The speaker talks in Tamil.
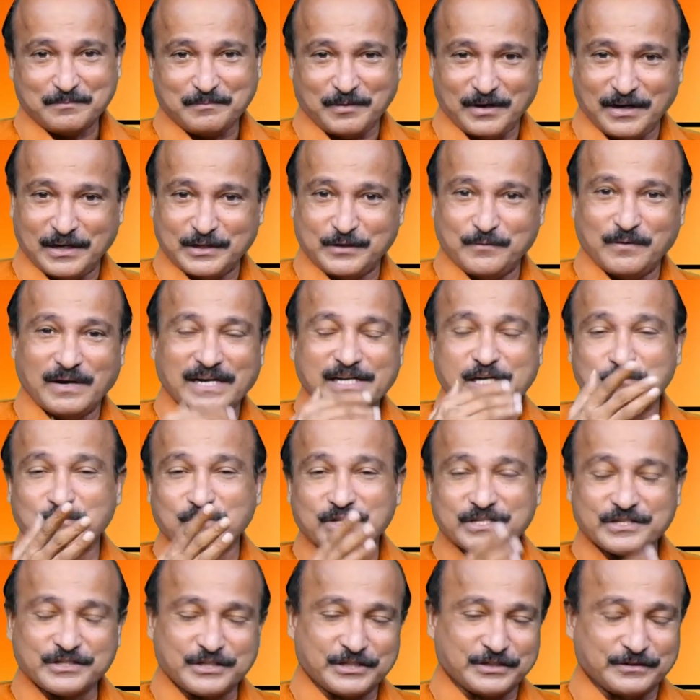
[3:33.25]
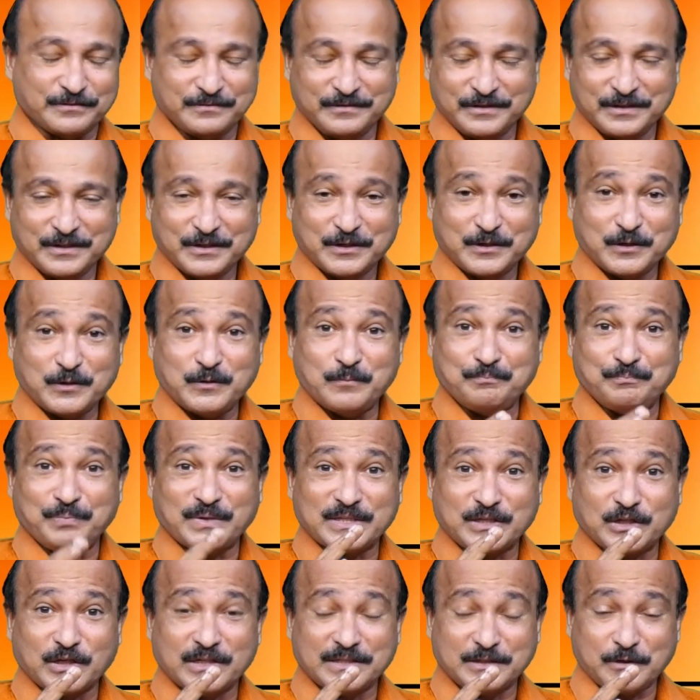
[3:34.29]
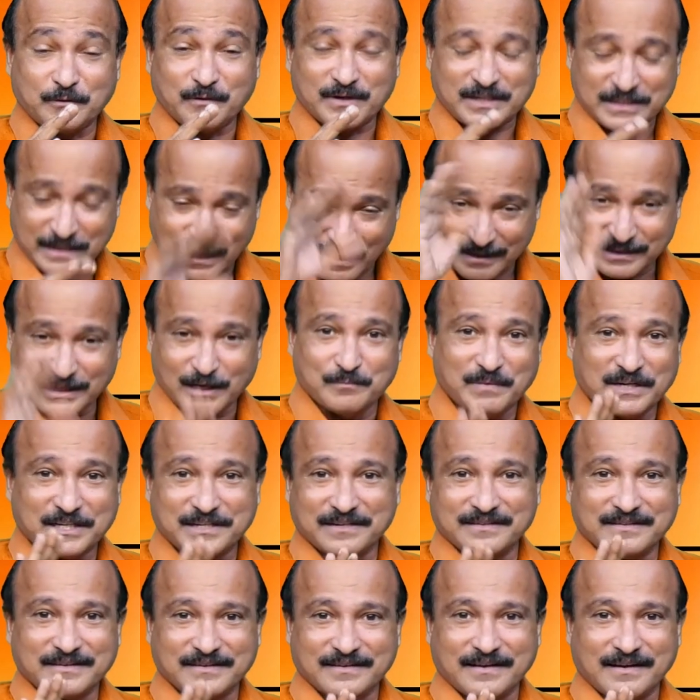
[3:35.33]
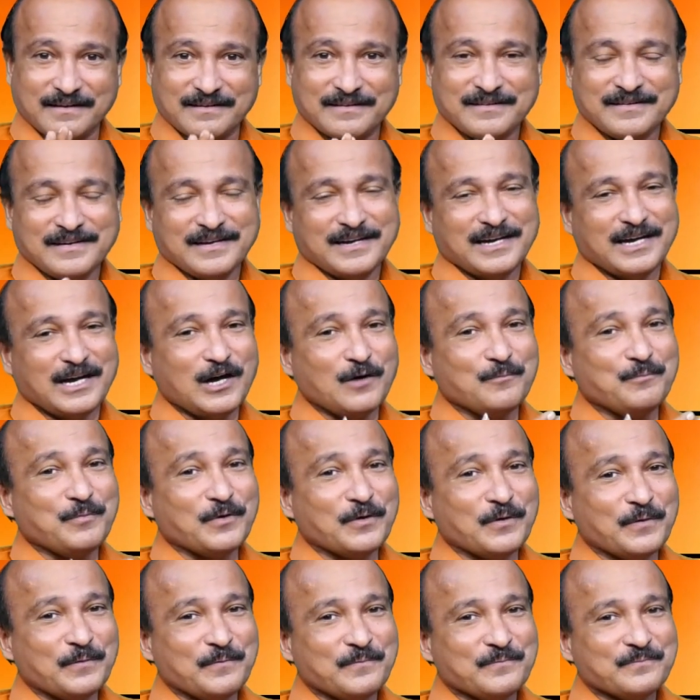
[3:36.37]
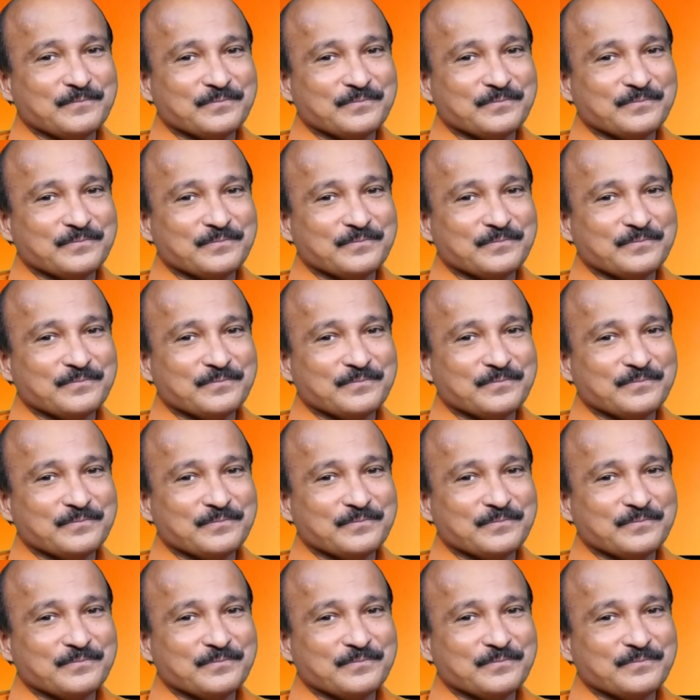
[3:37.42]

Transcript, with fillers: பாதி வாழ்க்கை முடிஞ்சிச்சு முப்பத்தெட்டு வருஷம் அதில் மட்டும் இருந்திருக்கார் அப்போது